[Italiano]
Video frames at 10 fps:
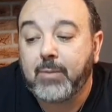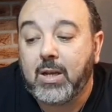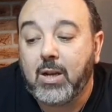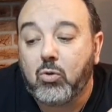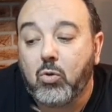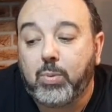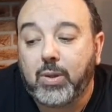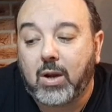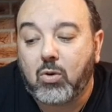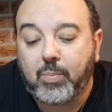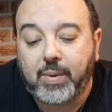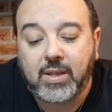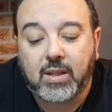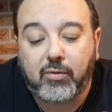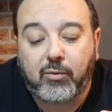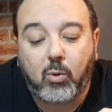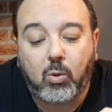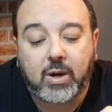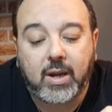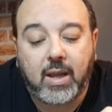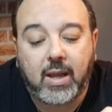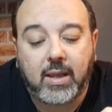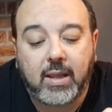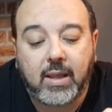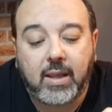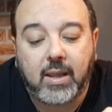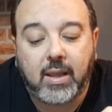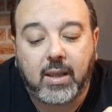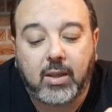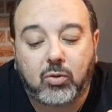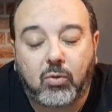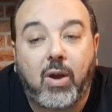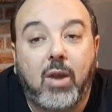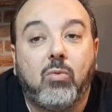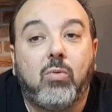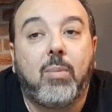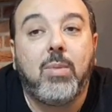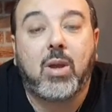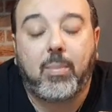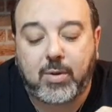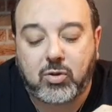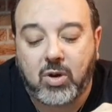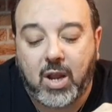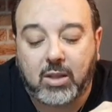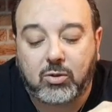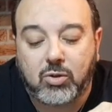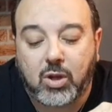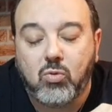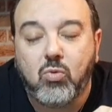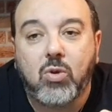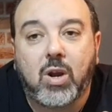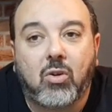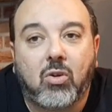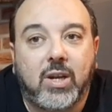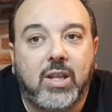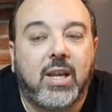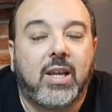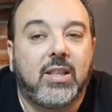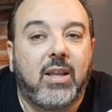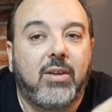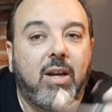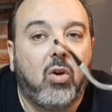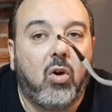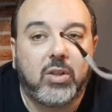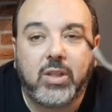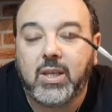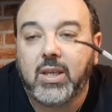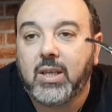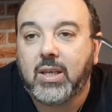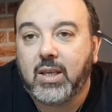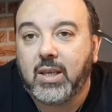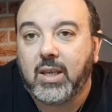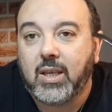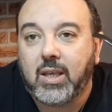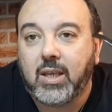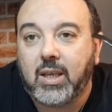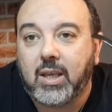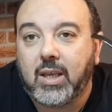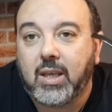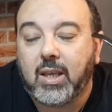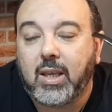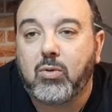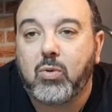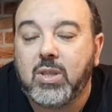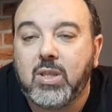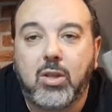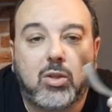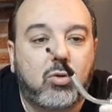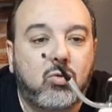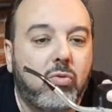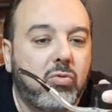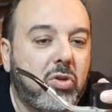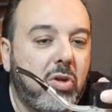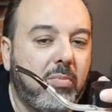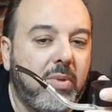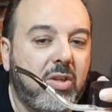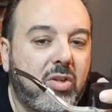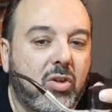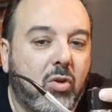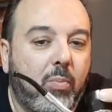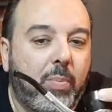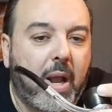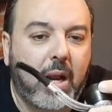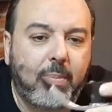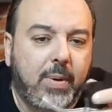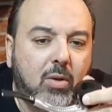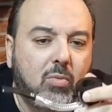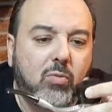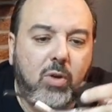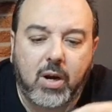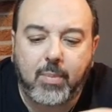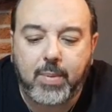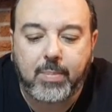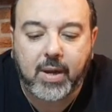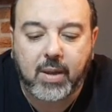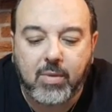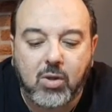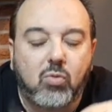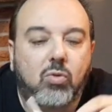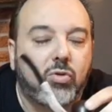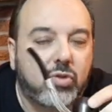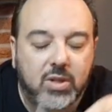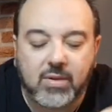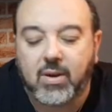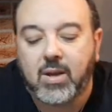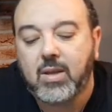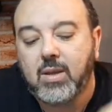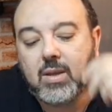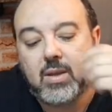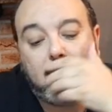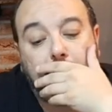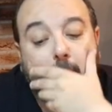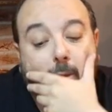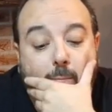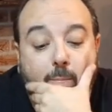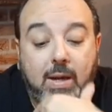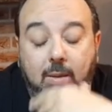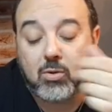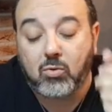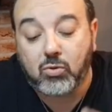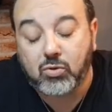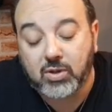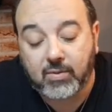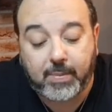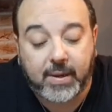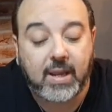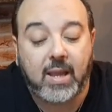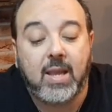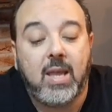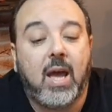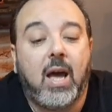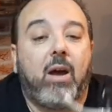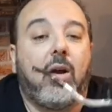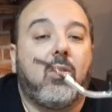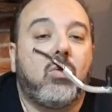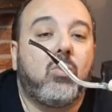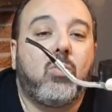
nel, gruppo della compagnia della forca, eh, trovai un amico appassionato, Gianluca, no, che ne decantava le lodi e, e, quindi dietro al suo consiglio mi decisi a comprarla perché comunque era una pipa che mi incuriosiva. Eh, perché mi incuriosiva? Perché ha